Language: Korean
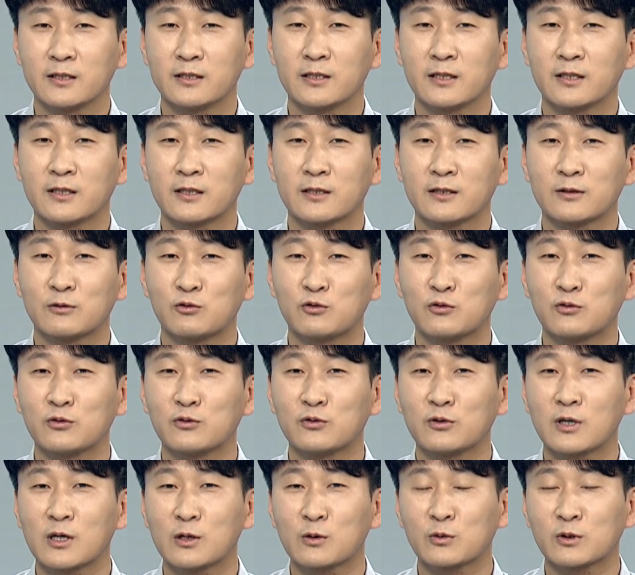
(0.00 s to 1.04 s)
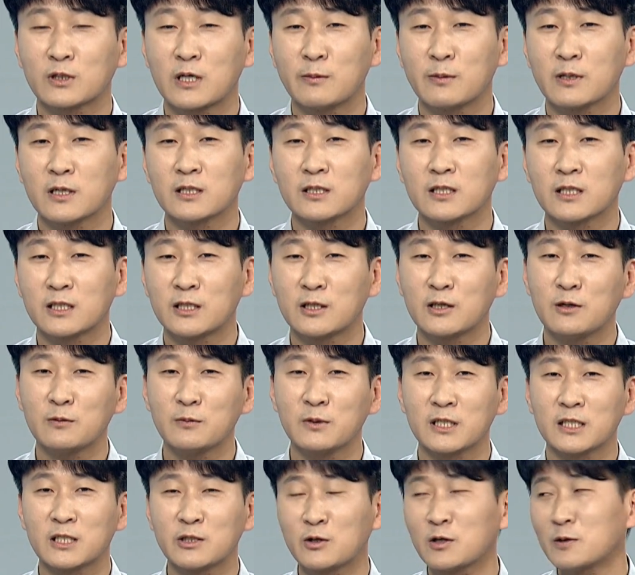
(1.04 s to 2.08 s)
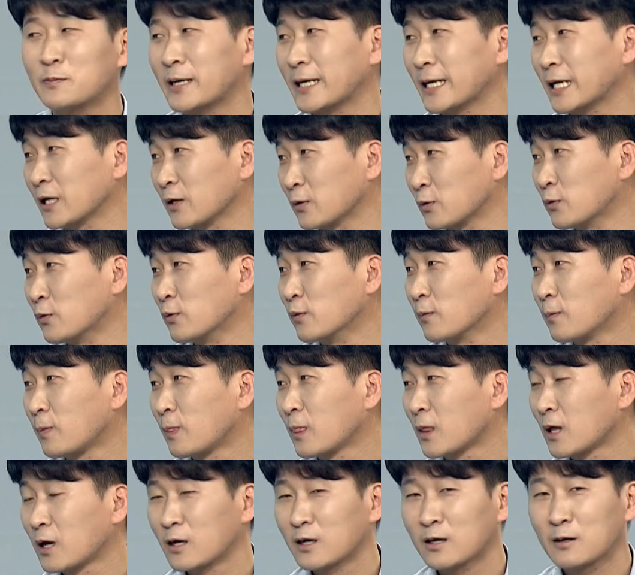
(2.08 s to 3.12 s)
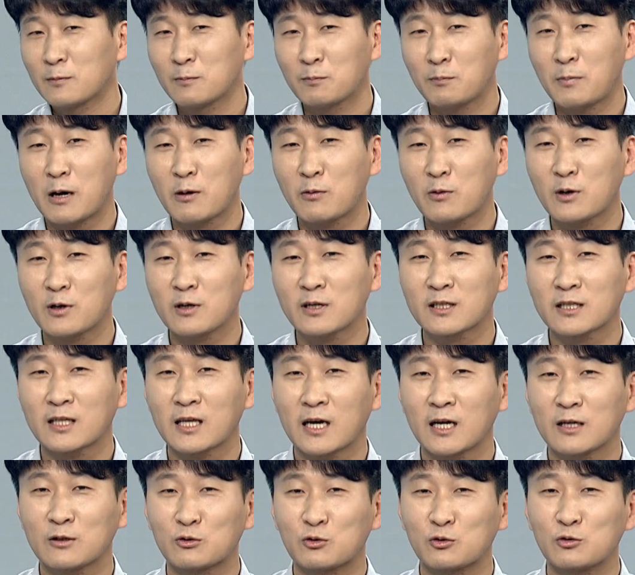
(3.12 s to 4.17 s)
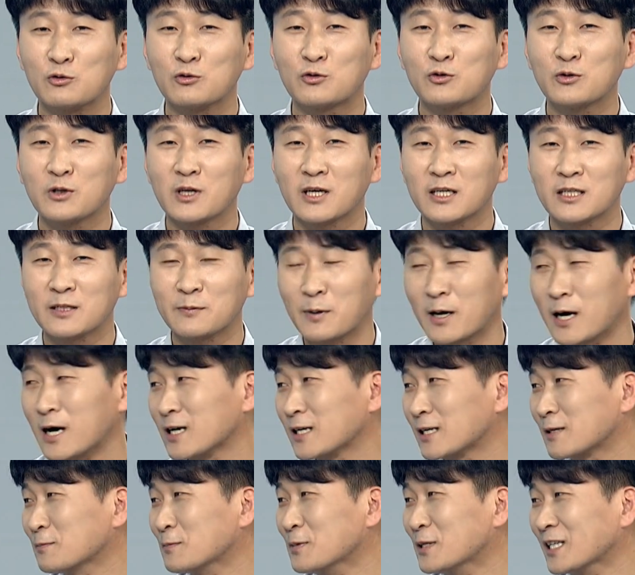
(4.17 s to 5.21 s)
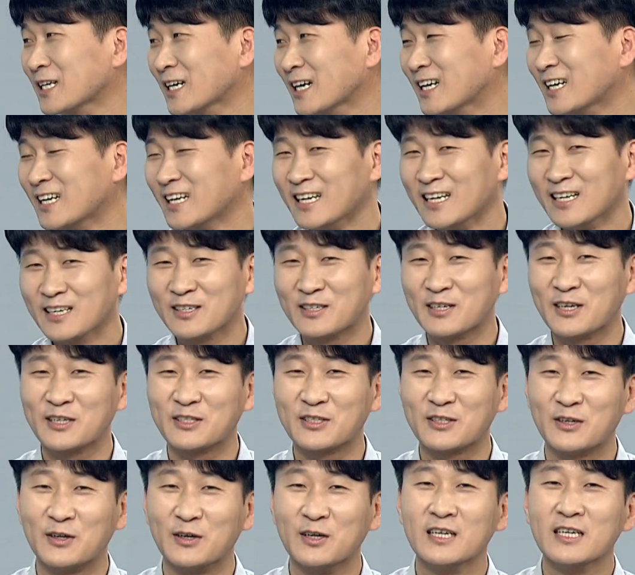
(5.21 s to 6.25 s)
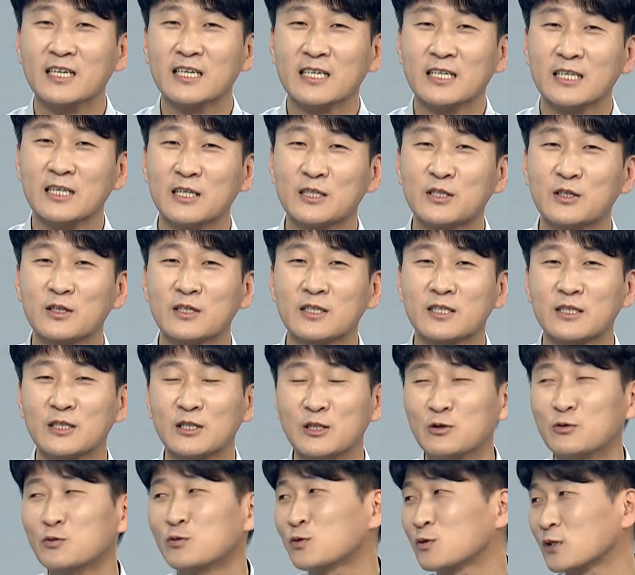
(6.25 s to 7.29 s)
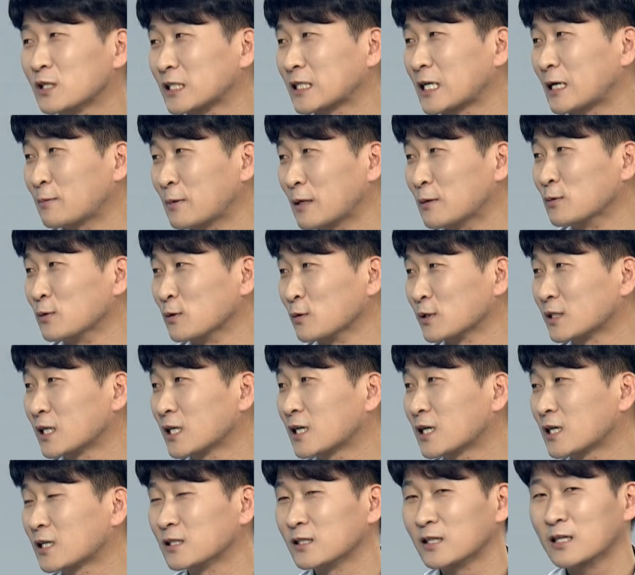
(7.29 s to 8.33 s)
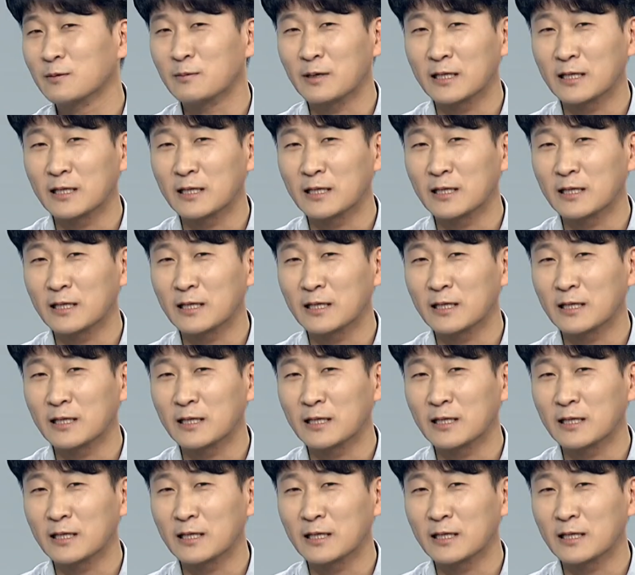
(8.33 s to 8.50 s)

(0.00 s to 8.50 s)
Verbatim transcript: 이제 중학교 3학년 이제 시험이 7월 말에 있고 아. 8월 달 중순에 이제 방학을 합니다. 네. 그래서 일정그 이후로 이제 잡아보려고 생각하는데